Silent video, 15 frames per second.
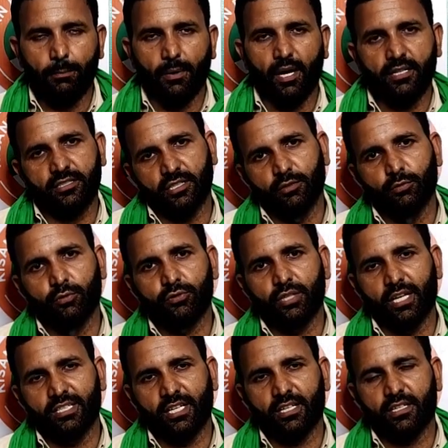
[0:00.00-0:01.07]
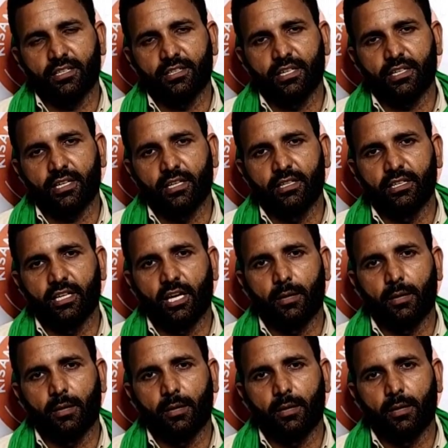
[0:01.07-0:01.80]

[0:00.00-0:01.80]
पास हैं वो साझा करने के लिए